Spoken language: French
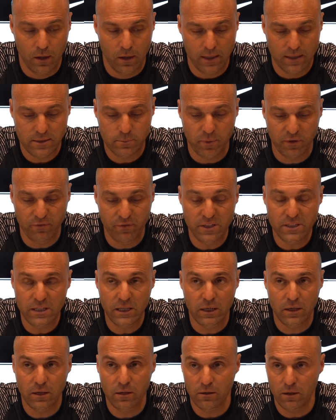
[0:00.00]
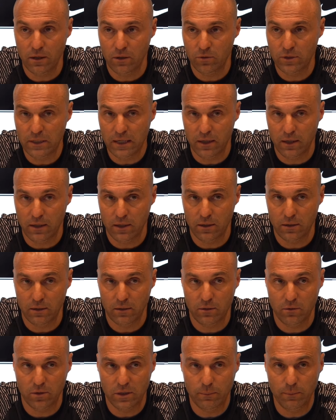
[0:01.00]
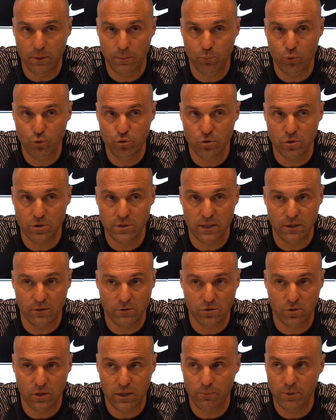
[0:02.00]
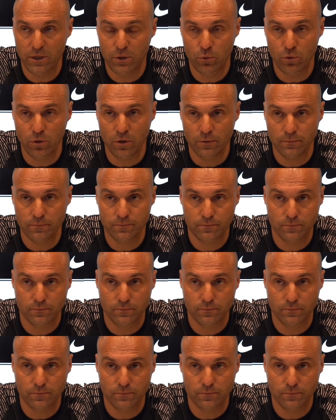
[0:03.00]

L'aspect physique, hein, on, a, on a mis plus de séances que d'habitude,